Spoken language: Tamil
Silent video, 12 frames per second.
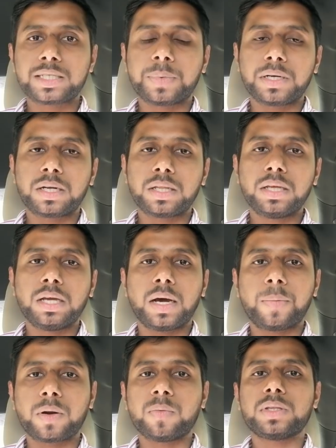அரெஸ்ட் பண்ணுறது
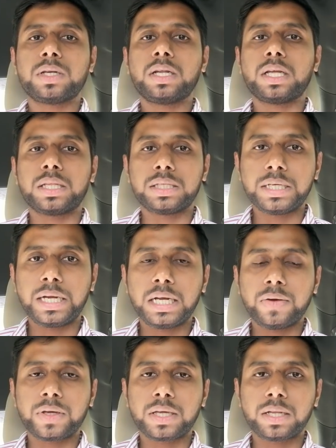அப்புறம் வந்துட்டு அந்த
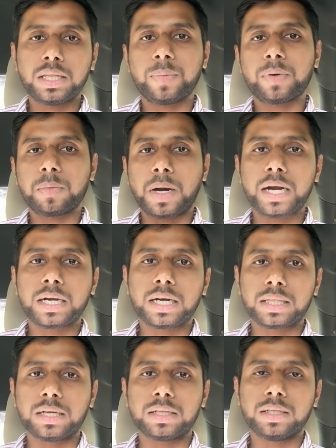ஜெயிலில் வைக்கிறது அப்புறம் நாடு
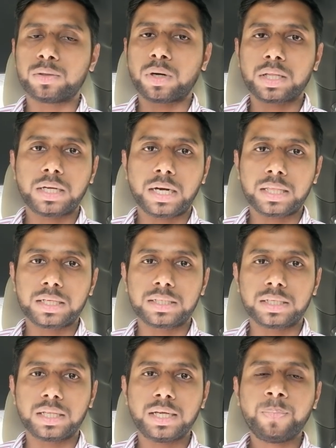கடத்துறது இது தொடர்ந்து
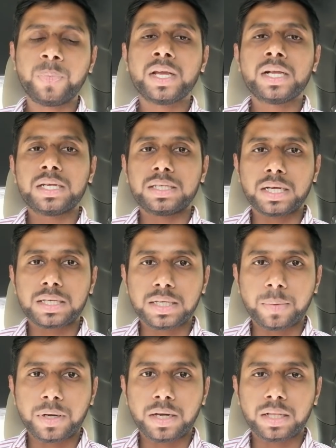நடந்துகிட்டு இருக்குது ஷேக்
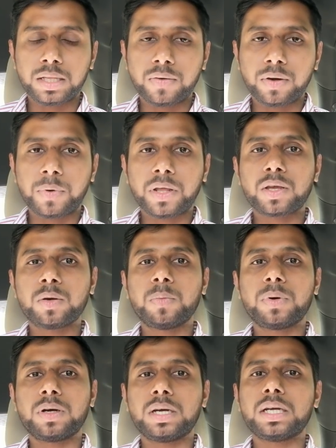சபா இருந்தவர் வரைக்கும்
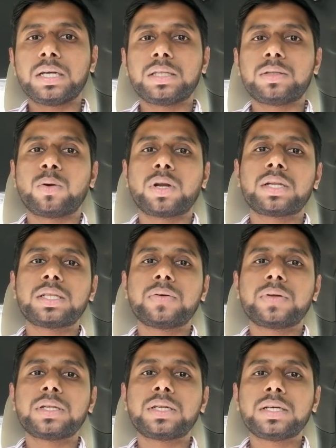தொடர்ந்து
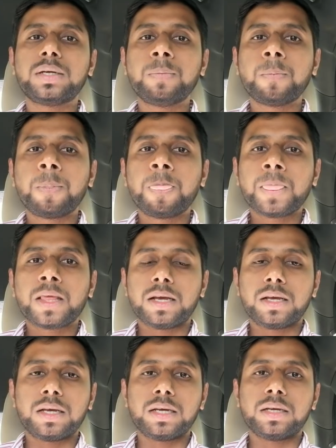வந்துட்டு
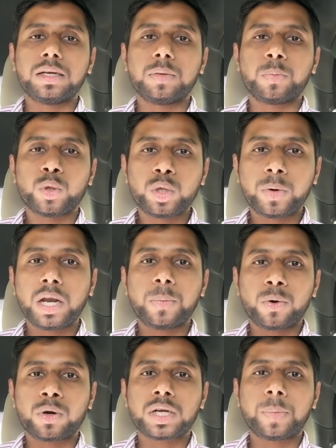பொது
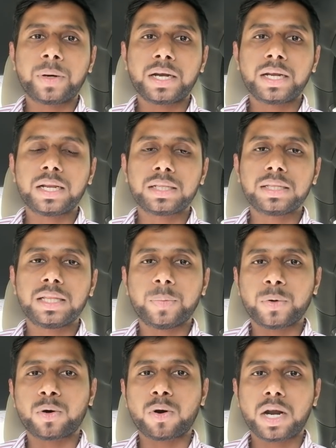மன்னிப்பு கொடுக்கப்பட்டுகிட்டே இருந்தது
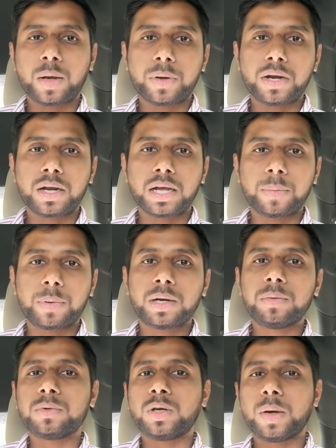இப்போ கொரோனா பீரியடுக்கு
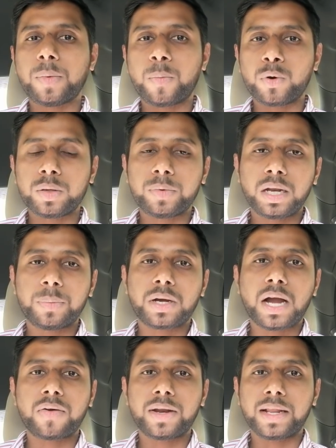அப்புறம் இன்னமும் பொது
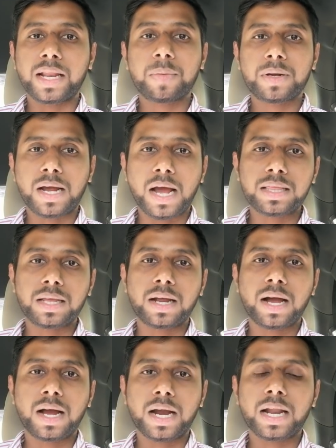மன்னிப்புக்காக வேண்டி நிறைய பேர்
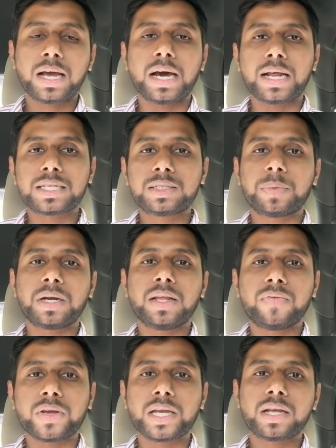காத்திருக்காங்க ஆனால் அரெஸ்ட்
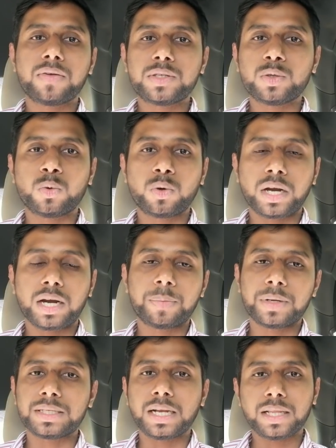பண்ணி ஃபிங்கர் வச்சு ஊருக்கு
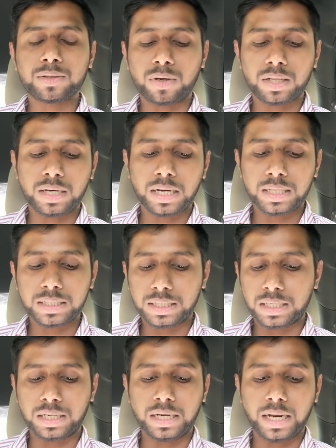அனுப்புகிற செயல் தான் தொடர்ந்து நடந்துகிட்டு
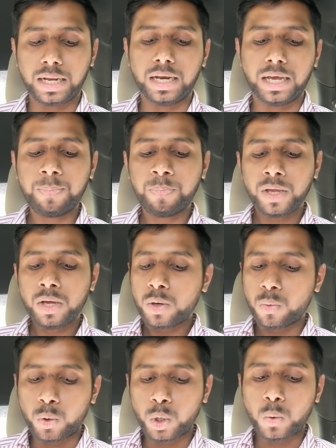இருக்கிற நிலையில்
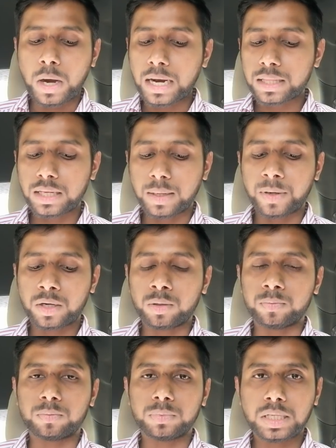ஒரு வாரத்தில்
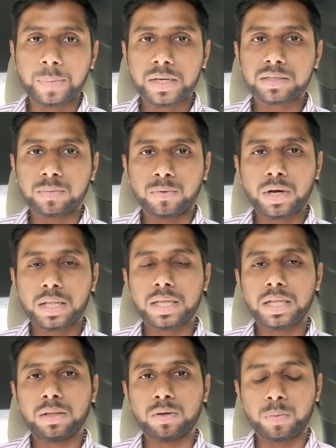மட்டும் இந்த மாதம் மூணாம்
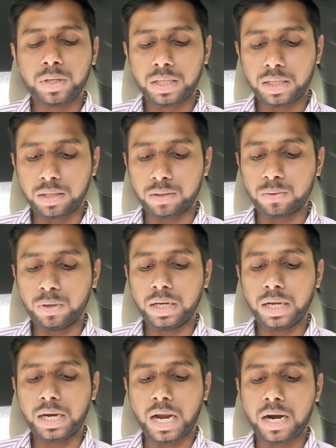தேதியிலேருந்து ஒன்பதாம்
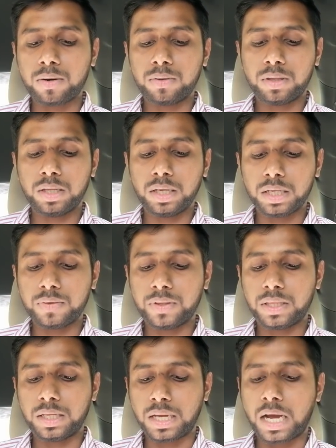தேதிக்குள்ளே நானூற்றி
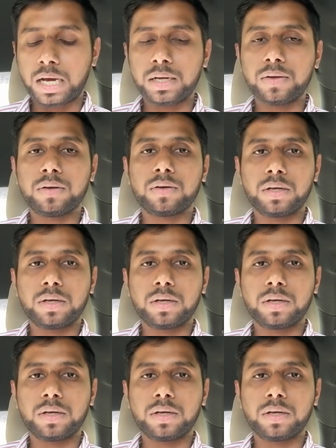இருபத்தி ஆறு